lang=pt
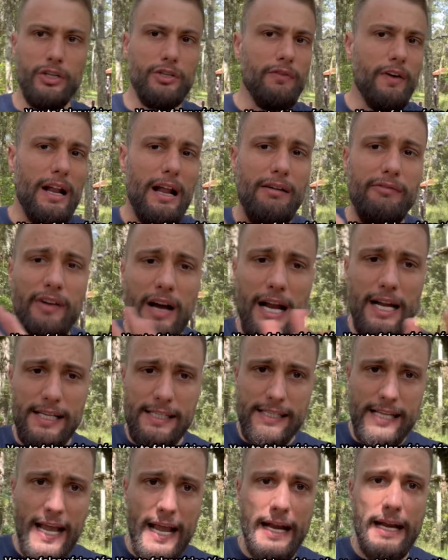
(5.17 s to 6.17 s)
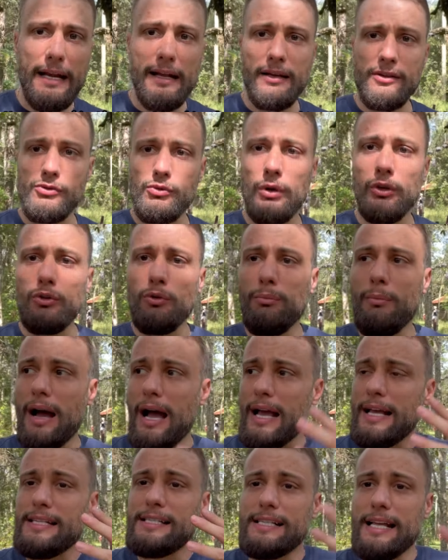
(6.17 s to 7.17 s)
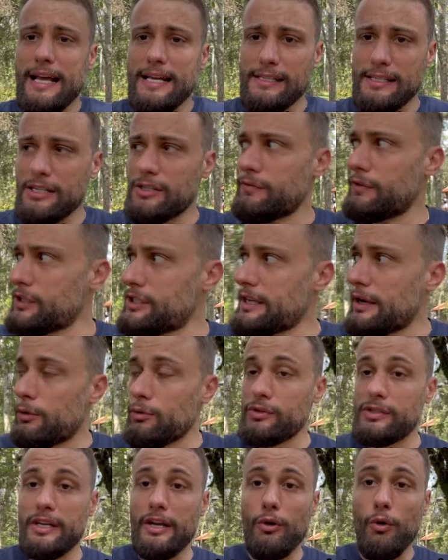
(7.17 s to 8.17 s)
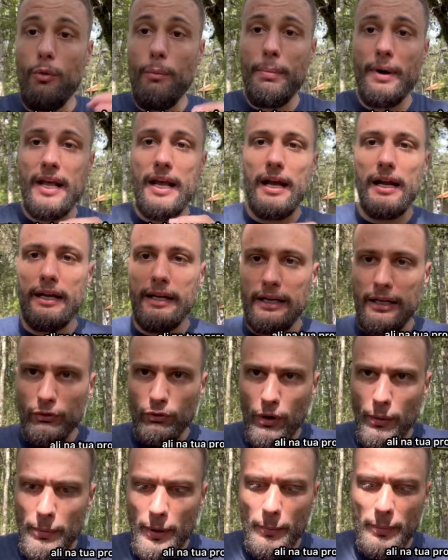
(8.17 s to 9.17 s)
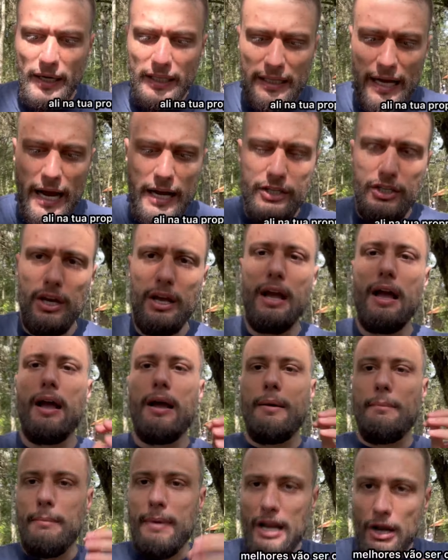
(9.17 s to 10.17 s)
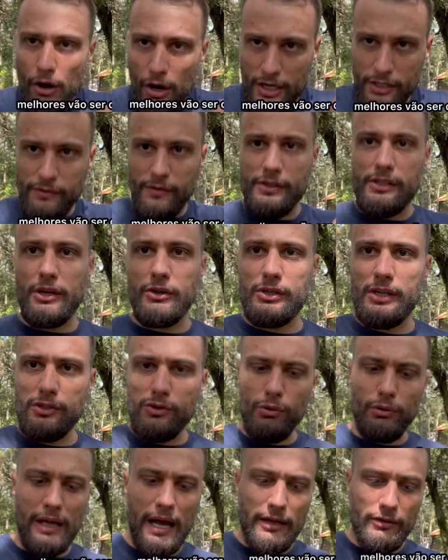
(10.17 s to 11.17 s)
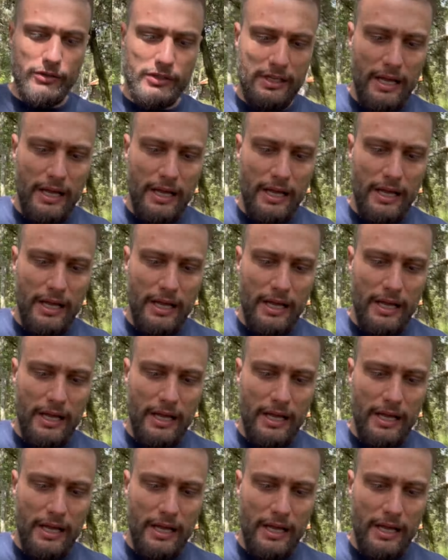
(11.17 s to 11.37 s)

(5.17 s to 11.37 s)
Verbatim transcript: te falar várias técnicas, quanto mais dessas você conseguir cumprir ali na tua propriedade, melhores vão ser os resultados,